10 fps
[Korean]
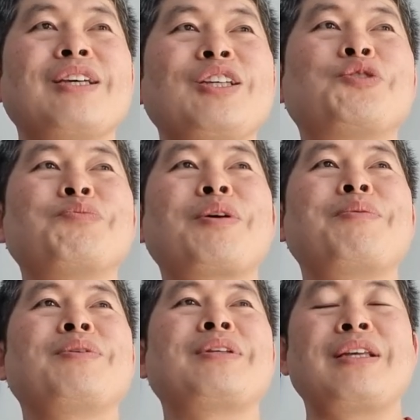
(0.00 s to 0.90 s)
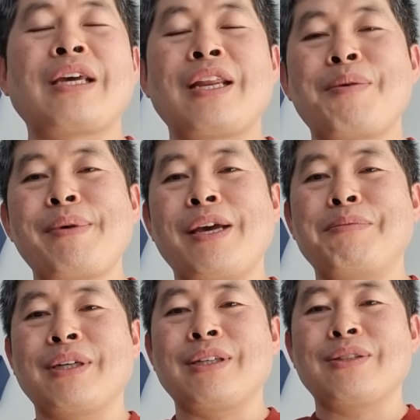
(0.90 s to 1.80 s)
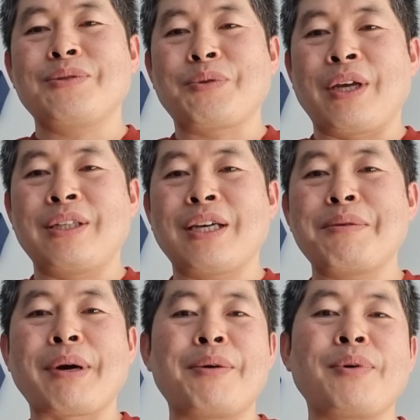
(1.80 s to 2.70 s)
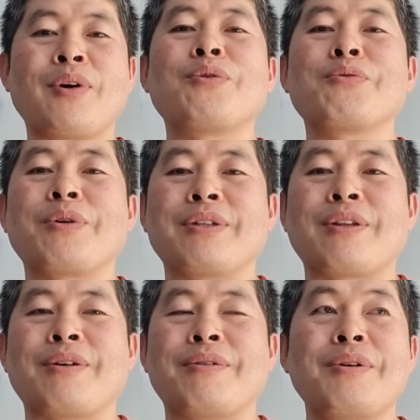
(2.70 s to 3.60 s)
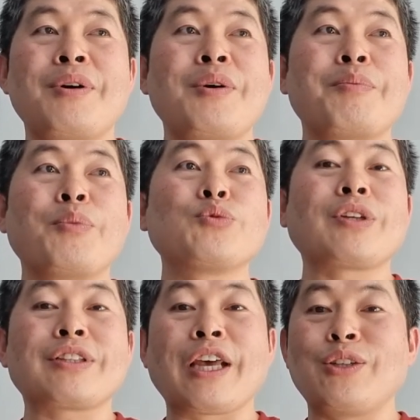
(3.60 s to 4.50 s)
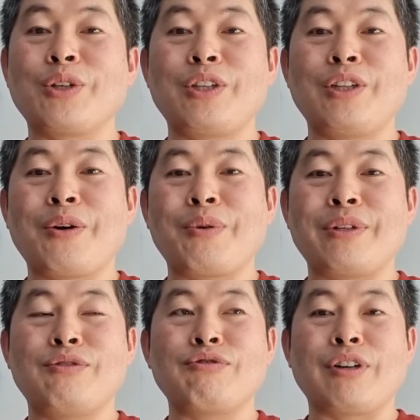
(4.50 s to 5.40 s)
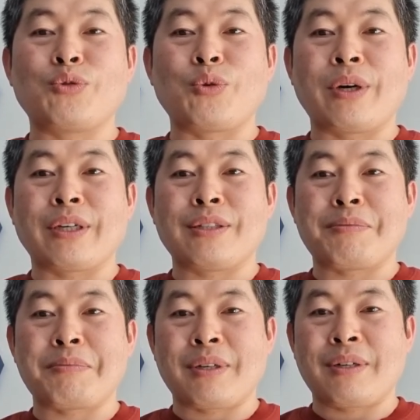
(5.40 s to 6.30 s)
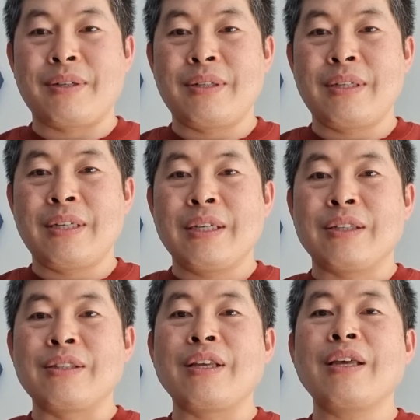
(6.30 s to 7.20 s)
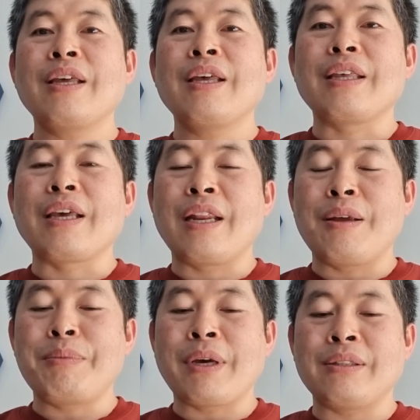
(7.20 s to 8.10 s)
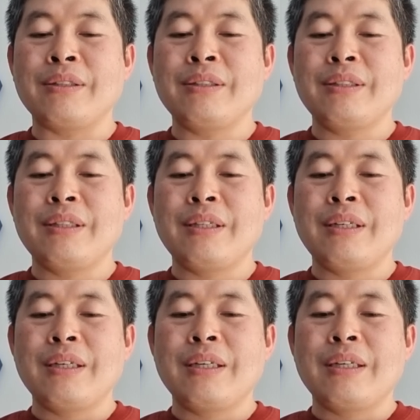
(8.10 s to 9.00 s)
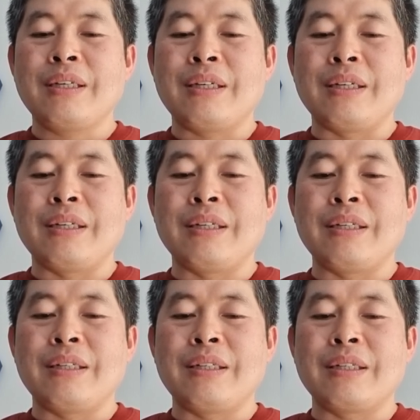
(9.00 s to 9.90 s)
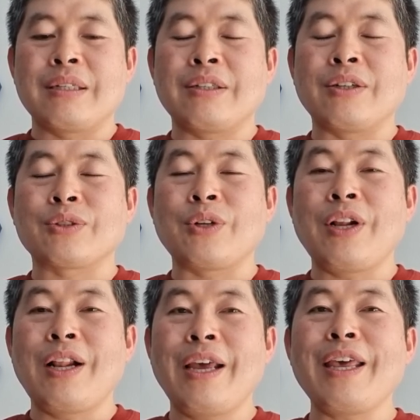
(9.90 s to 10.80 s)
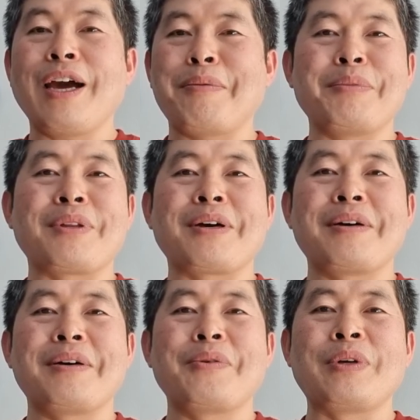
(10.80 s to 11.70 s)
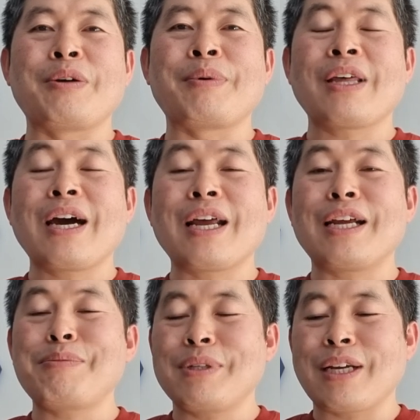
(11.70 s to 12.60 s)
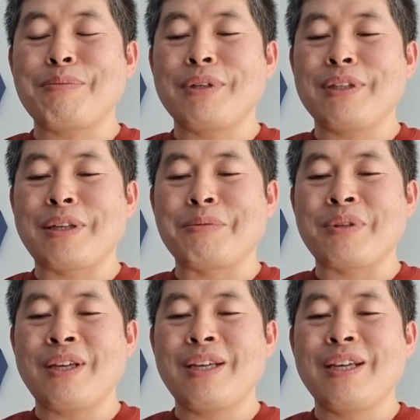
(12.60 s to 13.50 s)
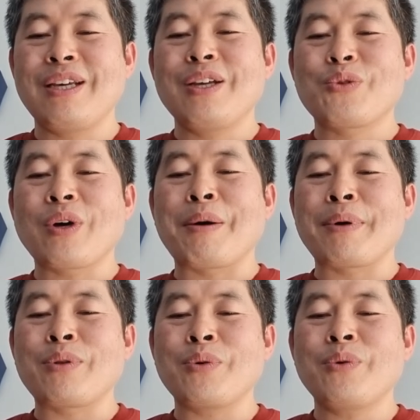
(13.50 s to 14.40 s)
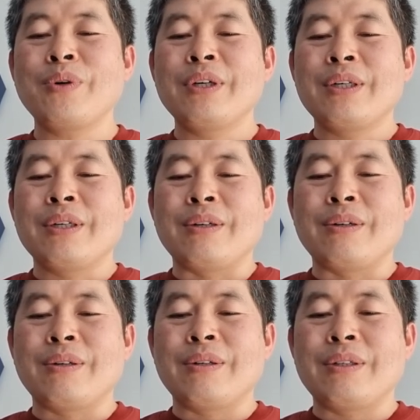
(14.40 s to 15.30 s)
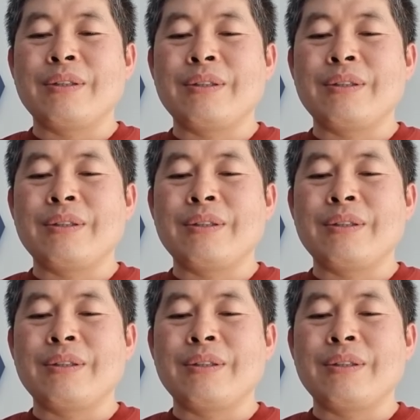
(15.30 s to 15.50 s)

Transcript: 이쯤 되면 예, 레미야 입장에서는 굉장히 마음이 어려울 것 같아요. 모두 다 대적이 된다고 하니 누가 좋아하겠습니까? 근데 예레미야는 아, 그것을 해야 합니다. 왜냐하면 하나님의 사람이기 때문에 또한 아마도 어,